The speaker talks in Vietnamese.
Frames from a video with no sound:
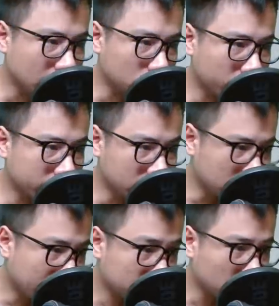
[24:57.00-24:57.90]
Tào Doanh
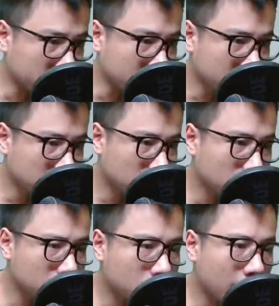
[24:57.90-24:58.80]
hừ lạnh một tiếng,
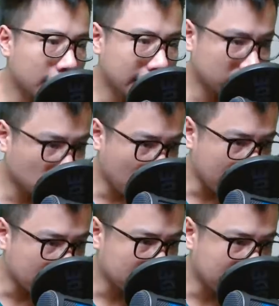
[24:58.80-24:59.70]
huyết quang lan
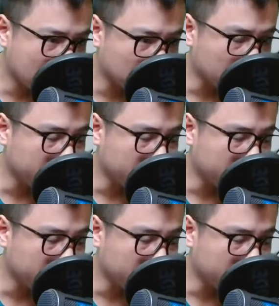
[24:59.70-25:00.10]
tỏa lao